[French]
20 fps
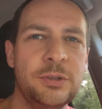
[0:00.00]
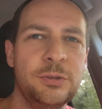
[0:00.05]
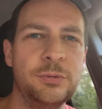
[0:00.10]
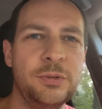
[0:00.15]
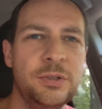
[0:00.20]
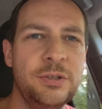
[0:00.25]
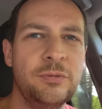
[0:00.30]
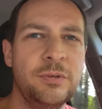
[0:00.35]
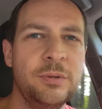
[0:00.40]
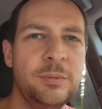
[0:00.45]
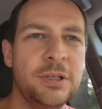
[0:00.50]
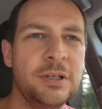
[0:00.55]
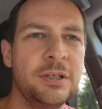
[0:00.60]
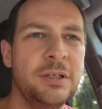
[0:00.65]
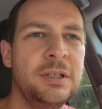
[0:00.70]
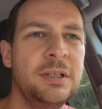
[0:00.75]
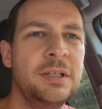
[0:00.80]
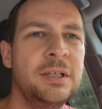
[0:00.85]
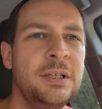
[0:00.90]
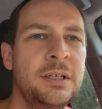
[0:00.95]
et tout qui va bien.
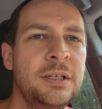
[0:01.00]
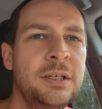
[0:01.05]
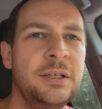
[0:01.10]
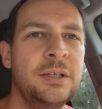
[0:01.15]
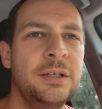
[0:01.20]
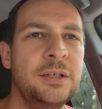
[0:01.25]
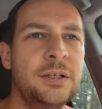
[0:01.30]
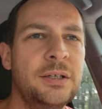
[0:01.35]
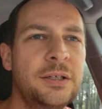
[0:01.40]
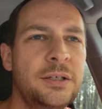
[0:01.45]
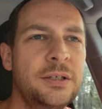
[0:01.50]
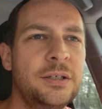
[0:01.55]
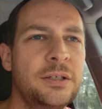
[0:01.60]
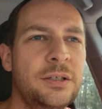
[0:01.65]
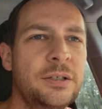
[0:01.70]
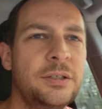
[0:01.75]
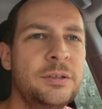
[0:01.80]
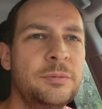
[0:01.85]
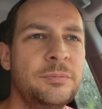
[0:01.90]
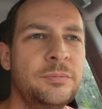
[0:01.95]

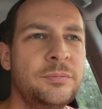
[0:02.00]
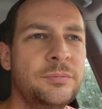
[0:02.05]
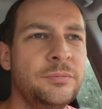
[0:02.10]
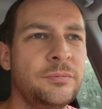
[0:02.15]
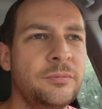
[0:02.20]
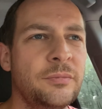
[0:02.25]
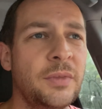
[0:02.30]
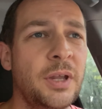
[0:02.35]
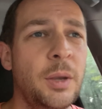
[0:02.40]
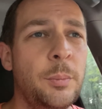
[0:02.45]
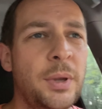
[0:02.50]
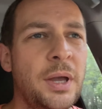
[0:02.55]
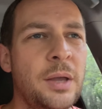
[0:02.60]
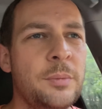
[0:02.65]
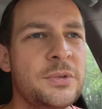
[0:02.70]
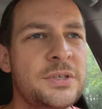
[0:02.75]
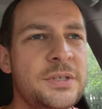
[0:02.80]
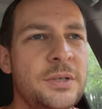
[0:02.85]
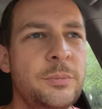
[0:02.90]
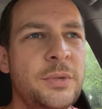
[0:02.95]
Euh,
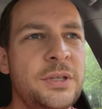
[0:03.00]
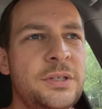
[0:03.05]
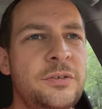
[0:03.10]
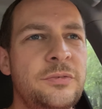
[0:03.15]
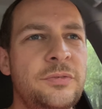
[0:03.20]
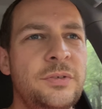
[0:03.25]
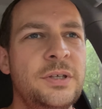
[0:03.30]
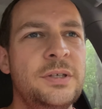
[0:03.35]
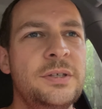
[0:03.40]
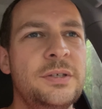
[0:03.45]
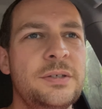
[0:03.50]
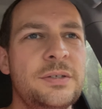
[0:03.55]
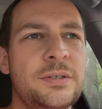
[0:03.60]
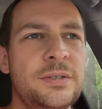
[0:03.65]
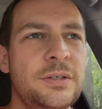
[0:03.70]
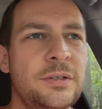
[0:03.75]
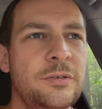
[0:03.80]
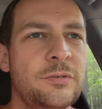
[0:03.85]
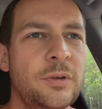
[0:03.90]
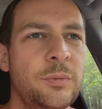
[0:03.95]
apparemment, c'est magnifique,
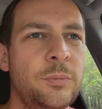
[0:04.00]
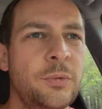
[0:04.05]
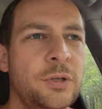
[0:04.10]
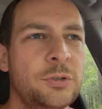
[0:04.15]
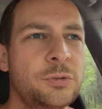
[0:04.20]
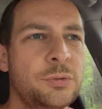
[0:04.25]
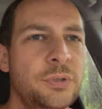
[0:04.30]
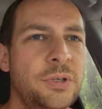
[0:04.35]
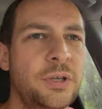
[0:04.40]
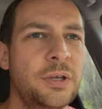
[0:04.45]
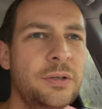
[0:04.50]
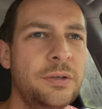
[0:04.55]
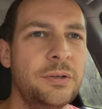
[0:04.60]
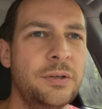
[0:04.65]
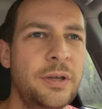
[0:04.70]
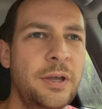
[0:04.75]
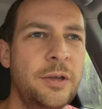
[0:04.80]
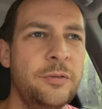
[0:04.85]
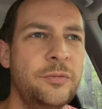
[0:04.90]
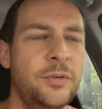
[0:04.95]
c'est vraiment un truc
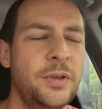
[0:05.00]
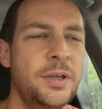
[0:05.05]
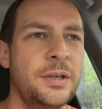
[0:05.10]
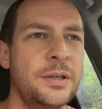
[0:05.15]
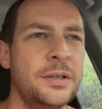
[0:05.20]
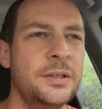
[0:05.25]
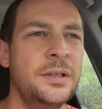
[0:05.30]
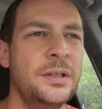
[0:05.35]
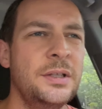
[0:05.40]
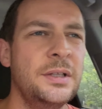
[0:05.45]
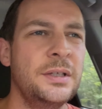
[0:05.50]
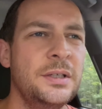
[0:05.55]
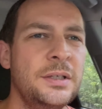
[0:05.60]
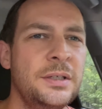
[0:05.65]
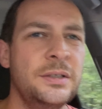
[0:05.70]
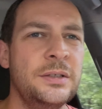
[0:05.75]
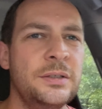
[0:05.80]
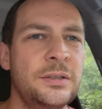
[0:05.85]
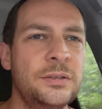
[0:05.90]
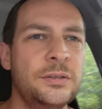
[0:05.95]
à, faire.
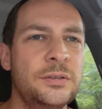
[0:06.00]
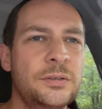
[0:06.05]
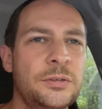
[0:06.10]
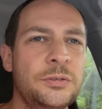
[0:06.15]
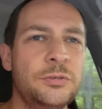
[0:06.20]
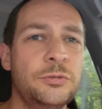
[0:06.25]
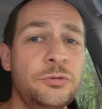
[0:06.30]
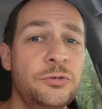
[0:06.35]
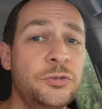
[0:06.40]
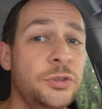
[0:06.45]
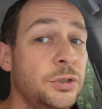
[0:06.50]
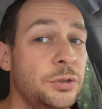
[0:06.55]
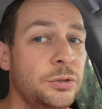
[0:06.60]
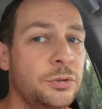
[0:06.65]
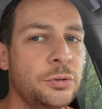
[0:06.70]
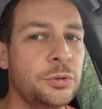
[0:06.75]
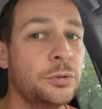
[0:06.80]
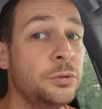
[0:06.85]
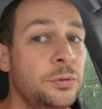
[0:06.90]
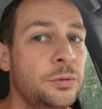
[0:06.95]
J'ai
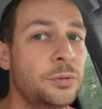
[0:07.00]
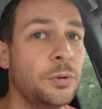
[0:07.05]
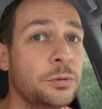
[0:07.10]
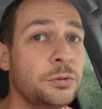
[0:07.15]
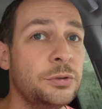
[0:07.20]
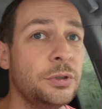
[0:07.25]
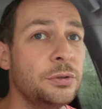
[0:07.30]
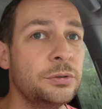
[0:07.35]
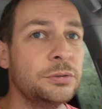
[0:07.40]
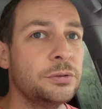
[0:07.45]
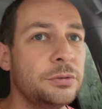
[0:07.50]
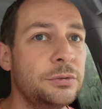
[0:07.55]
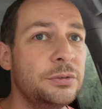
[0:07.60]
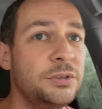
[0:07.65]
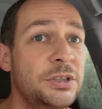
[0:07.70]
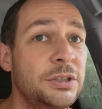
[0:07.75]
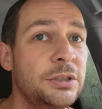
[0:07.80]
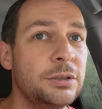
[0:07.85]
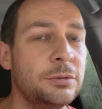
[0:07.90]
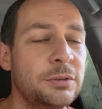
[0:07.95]
cru entendre
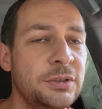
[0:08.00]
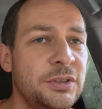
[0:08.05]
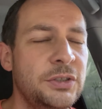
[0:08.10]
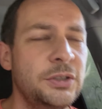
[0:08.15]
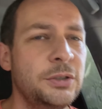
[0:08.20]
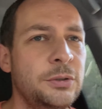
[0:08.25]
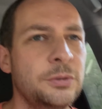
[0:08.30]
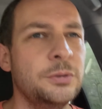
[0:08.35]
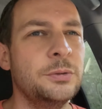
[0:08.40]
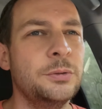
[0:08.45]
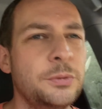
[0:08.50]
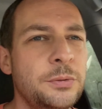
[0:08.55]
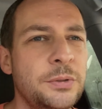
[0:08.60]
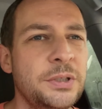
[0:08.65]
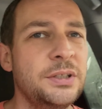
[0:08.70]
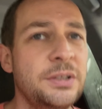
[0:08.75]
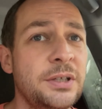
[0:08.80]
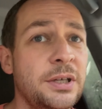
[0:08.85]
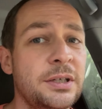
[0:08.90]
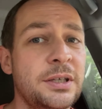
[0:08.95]
dire aussi que l'eau
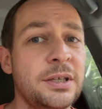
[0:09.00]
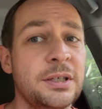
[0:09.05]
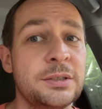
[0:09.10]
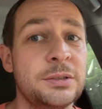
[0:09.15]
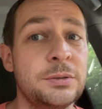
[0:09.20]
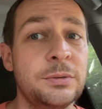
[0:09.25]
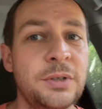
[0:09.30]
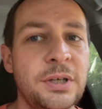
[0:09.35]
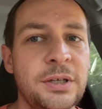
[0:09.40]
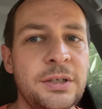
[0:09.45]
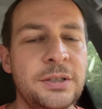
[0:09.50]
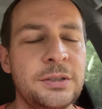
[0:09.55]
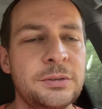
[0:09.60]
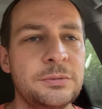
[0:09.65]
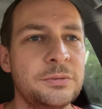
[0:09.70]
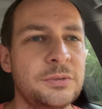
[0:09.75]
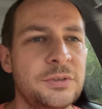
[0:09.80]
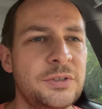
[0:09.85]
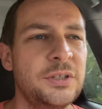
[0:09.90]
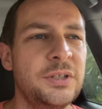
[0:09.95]
était à 15 degrés.
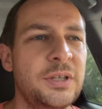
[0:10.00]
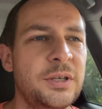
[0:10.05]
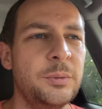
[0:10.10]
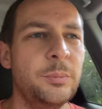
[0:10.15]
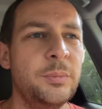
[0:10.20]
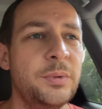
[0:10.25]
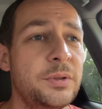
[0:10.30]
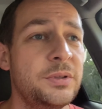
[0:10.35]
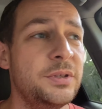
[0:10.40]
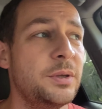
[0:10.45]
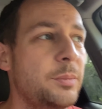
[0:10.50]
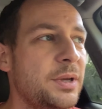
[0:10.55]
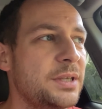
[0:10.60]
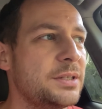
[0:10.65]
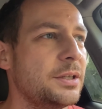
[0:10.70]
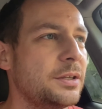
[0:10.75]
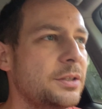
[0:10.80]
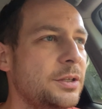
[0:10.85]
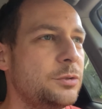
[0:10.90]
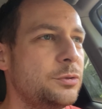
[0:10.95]
C'est des,
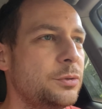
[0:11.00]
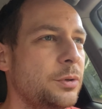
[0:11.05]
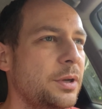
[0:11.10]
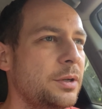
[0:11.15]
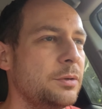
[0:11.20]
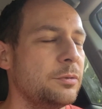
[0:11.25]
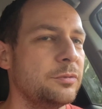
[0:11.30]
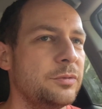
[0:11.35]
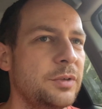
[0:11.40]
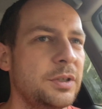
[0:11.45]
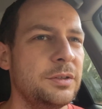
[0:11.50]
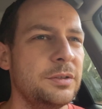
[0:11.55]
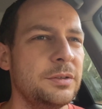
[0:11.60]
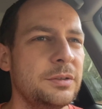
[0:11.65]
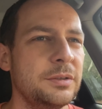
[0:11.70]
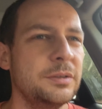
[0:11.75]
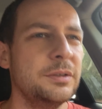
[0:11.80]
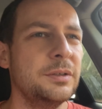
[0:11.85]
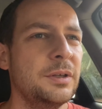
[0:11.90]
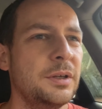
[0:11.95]
bassins naturels en fait
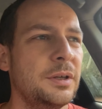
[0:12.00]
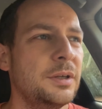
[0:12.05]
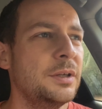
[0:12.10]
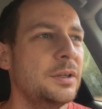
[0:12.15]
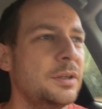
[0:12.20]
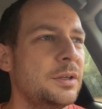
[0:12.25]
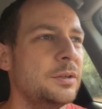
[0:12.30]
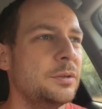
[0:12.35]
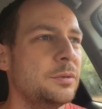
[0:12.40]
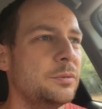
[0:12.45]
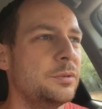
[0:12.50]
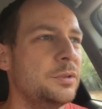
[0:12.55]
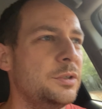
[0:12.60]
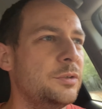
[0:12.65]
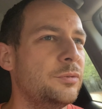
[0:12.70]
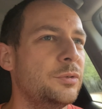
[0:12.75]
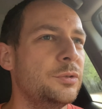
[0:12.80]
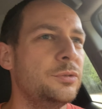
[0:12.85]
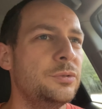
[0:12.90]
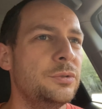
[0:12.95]
au
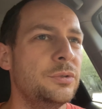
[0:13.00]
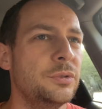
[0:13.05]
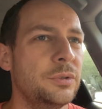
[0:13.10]
niveau de